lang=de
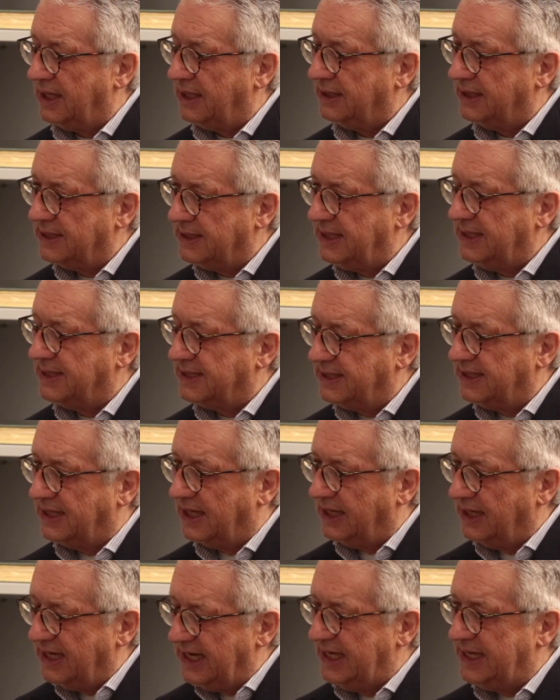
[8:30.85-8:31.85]
Das ist
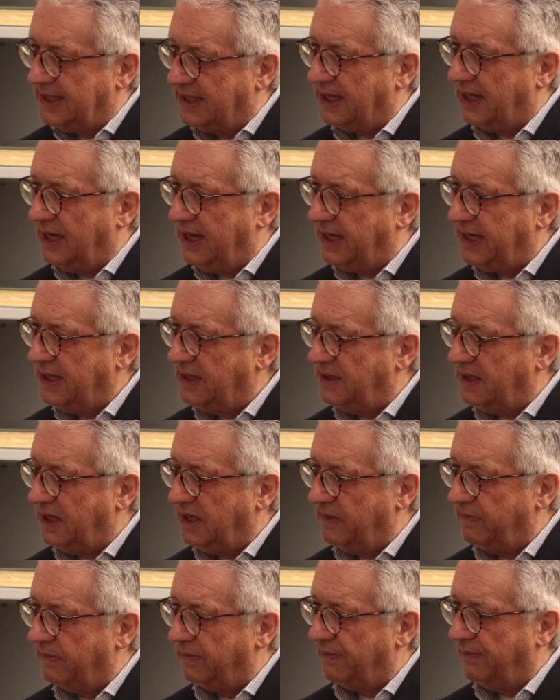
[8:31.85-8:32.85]
nicht
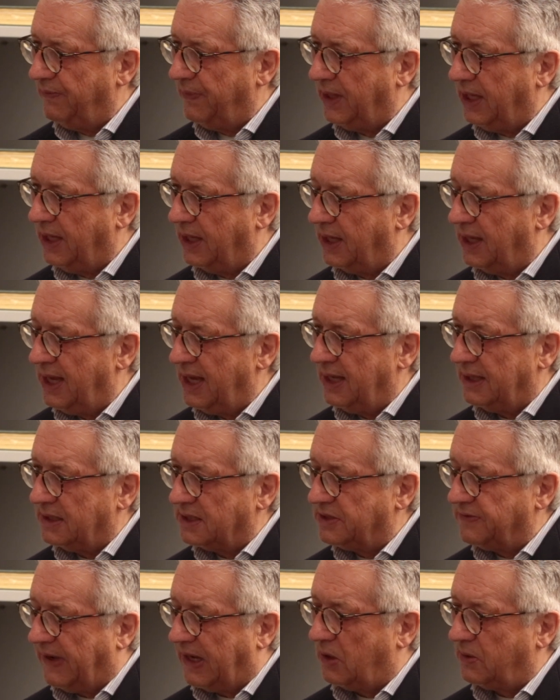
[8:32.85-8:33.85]
legitim. Ja,
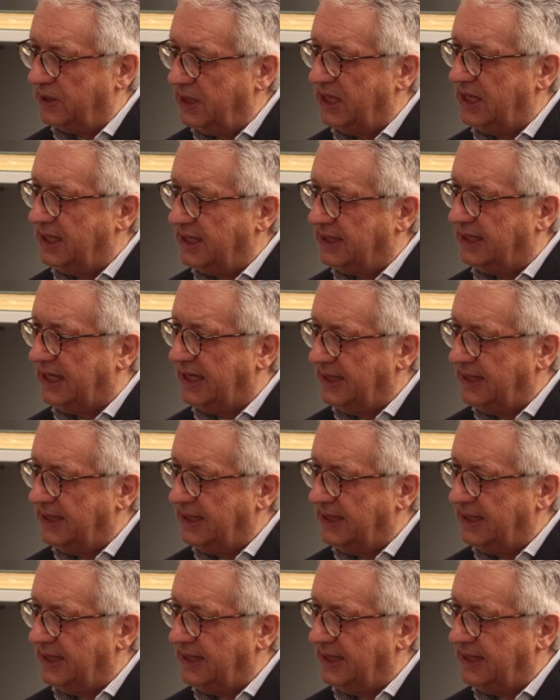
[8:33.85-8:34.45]
das war auch nicht